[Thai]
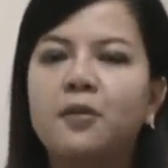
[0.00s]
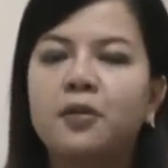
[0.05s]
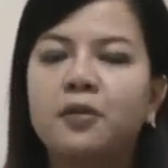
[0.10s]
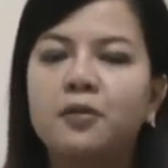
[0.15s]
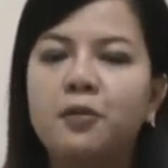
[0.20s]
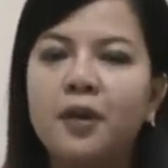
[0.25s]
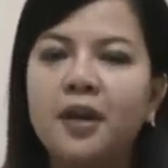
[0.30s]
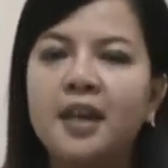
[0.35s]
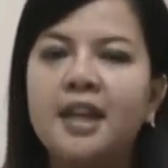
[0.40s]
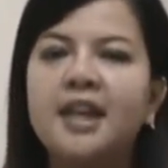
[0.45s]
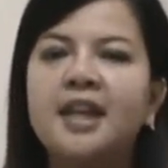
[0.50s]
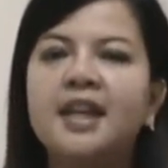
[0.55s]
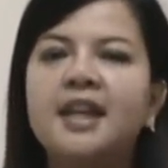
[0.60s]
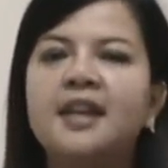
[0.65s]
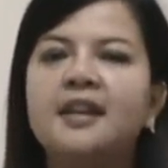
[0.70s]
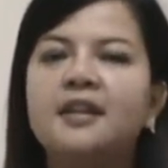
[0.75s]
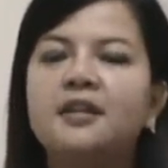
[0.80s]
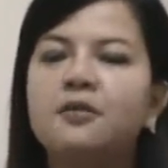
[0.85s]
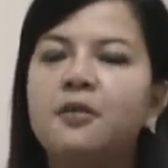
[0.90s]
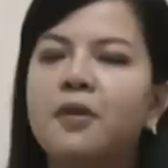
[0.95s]
ช่วงนี้
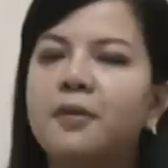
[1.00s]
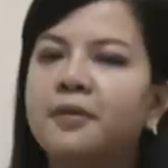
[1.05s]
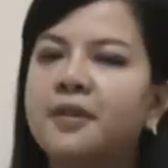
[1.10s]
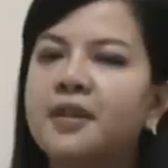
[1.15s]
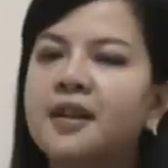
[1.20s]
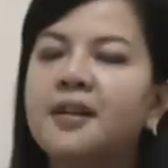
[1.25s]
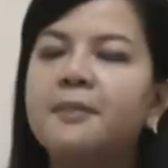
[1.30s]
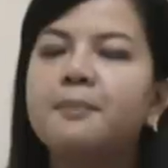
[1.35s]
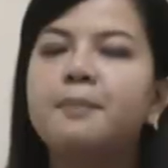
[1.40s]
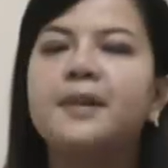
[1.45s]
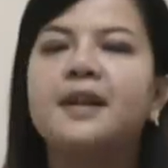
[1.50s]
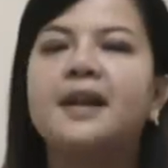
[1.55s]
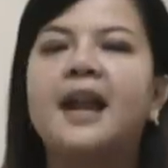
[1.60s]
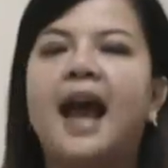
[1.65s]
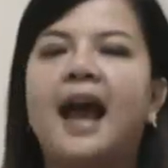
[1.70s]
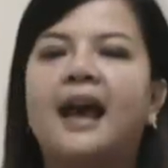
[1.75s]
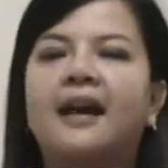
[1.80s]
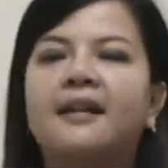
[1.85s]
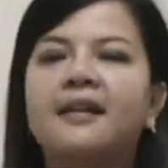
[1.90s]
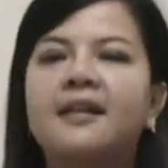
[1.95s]
ช่วงครึ่งปีห
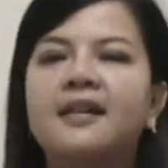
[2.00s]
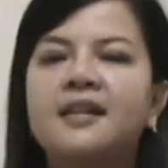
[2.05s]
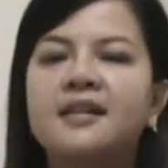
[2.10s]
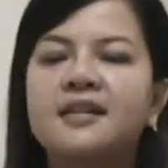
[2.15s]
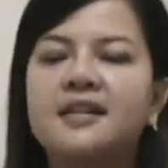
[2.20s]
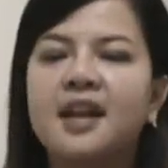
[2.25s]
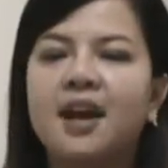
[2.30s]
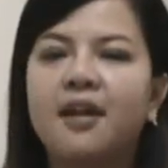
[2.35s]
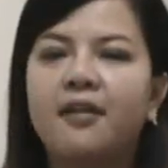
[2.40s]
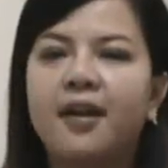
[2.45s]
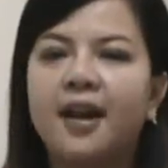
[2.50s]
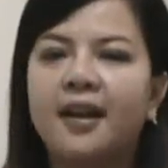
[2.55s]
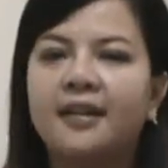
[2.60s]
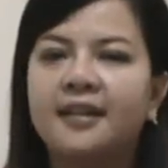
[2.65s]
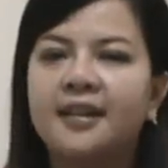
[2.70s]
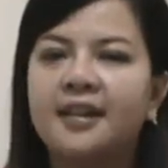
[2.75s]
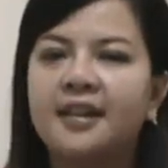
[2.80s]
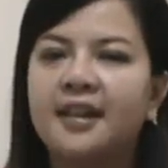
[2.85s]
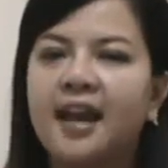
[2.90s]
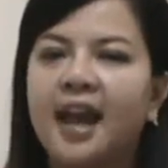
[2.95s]
ลังชาวรา
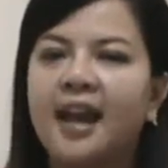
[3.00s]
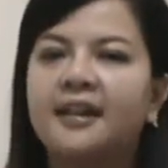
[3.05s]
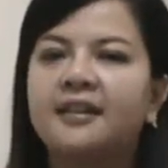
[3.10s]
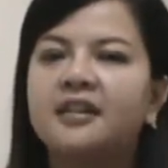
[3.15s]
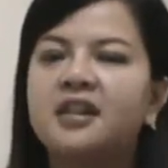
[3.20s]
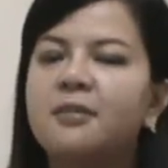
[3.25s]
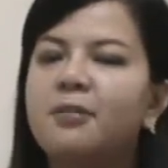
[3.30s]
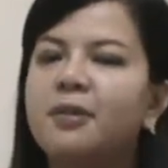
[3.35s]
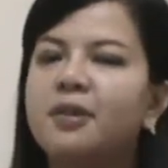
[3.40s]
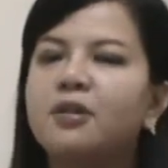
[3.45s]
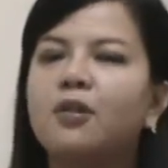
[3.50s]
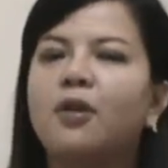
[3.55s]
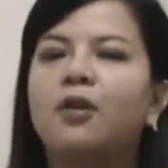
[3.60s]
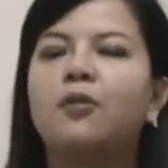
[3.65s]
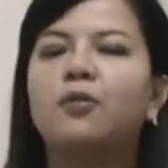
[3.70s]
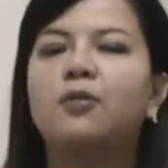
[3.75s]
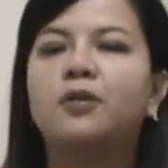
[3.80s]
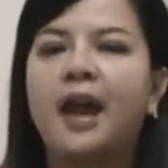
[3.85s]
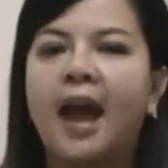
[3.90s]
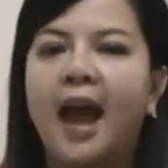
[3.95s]
ศีกันชีพจร
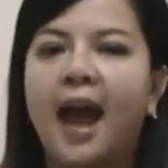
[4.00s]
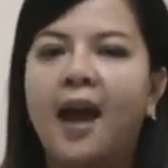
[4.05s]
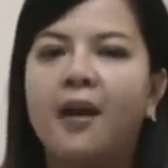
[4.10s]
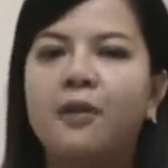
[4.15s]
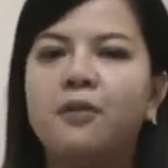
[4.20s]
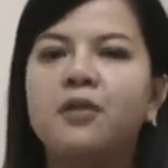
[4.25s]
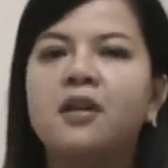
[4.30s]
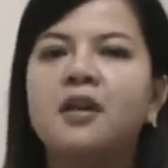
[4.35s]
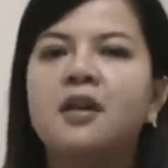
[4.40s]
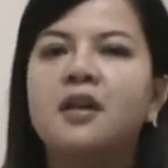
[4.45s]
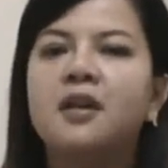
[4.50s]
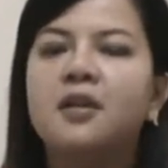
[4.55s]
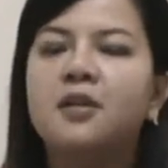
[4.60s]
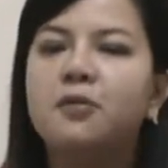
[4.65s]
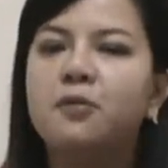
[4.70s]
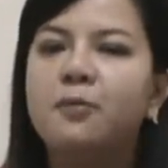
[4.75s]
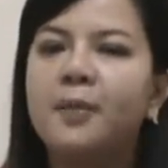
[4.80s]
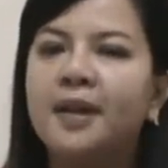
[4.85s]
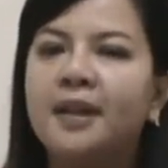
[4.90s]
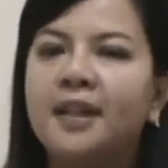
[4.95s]
รองเท้าอ
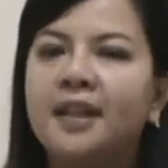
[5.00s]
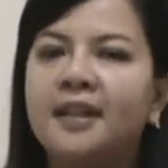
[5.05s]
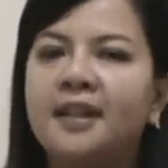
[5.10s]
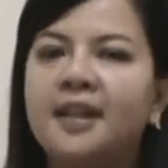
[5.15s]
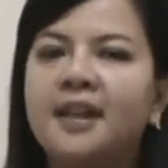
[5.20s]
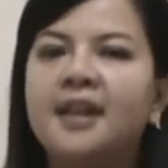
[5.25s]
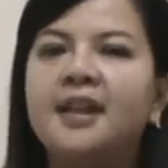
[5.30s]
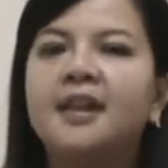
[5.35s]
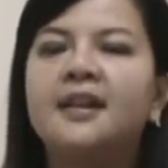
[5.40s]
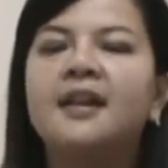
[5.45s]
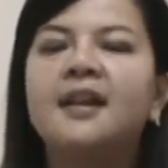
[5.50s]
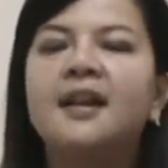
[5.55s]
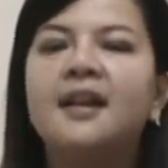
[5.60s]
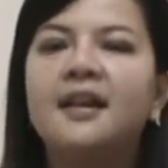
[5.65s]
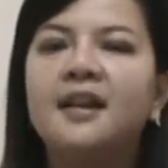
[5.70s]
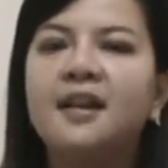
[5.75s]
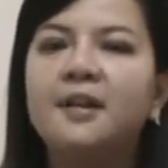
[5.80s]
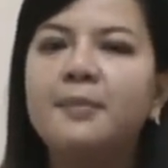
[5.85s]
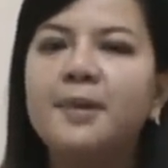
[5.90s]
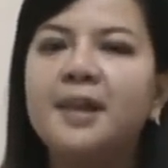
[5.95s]
ยู่ไม่ติดที่ห
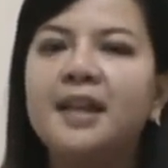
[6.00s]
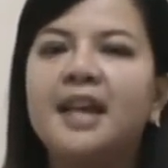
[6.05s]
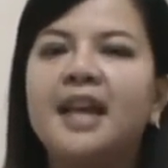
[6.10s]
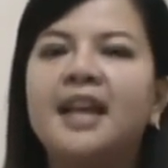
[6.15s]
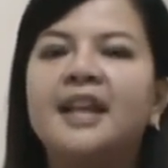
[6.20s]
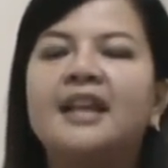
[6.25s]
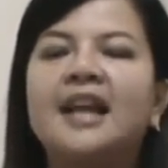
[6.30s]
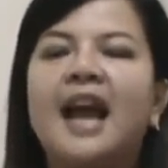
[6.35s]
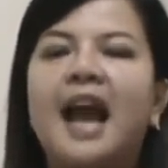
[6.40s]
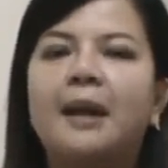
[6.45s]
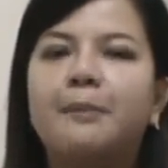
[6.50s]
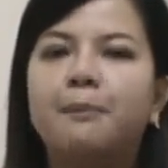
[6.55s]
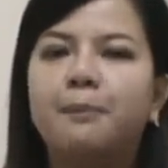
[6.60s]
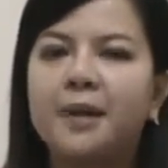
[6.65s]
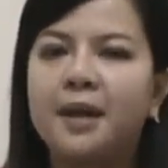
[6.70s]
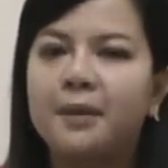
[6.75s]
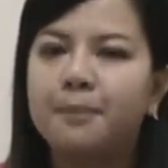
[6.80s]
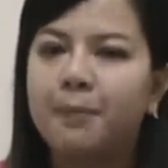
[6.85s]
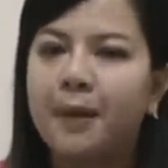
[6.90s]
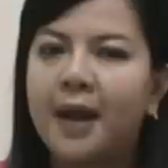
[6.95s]
รือมีเกณฑ์การเป
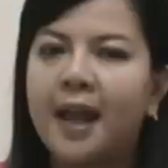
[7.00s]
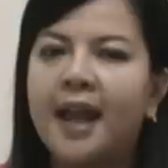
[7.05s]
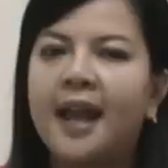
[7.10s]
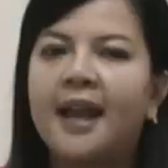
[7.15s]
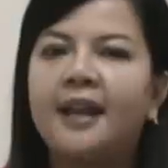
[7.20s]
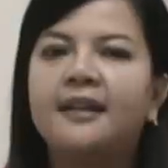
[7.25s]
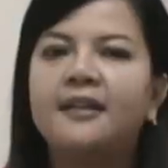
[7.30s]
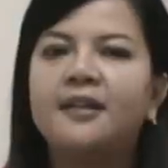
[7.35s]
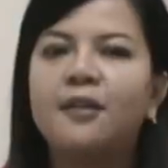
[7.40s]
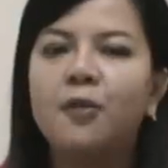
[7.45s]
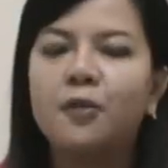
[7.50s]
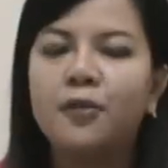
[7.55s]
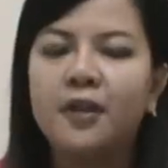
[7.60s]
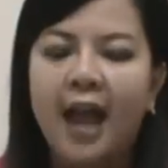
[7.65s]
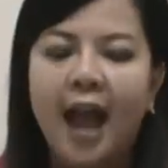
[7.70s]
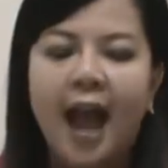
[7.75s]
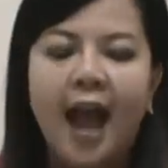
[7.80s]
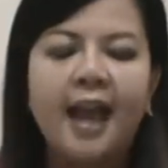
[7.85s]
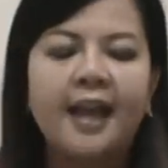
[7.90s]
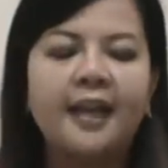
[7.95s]
ลี่ยนแปลงโยก
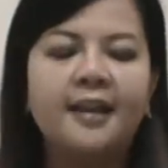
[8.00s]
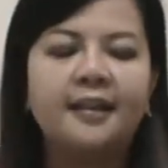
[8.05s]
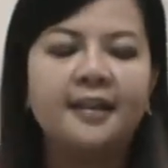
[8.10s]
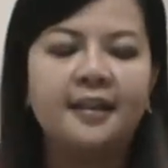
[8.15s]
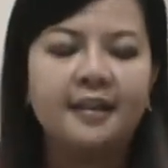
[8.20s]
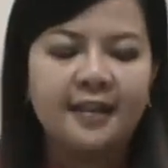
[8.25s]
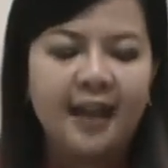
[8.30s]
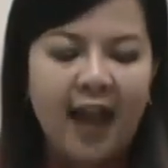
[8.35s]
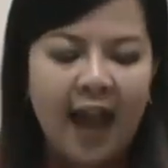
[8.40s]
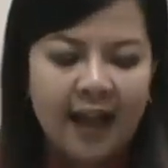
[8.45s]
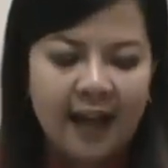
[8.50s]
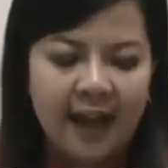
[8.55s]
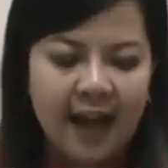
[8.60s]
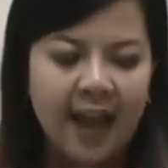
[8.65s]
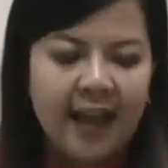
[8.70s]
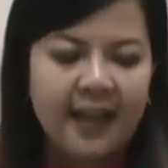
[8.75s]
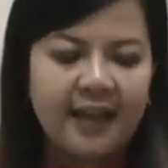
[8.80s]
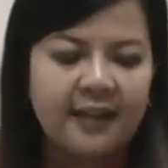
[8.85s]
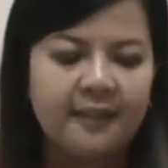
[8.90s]
ย้ายเดินทางไกล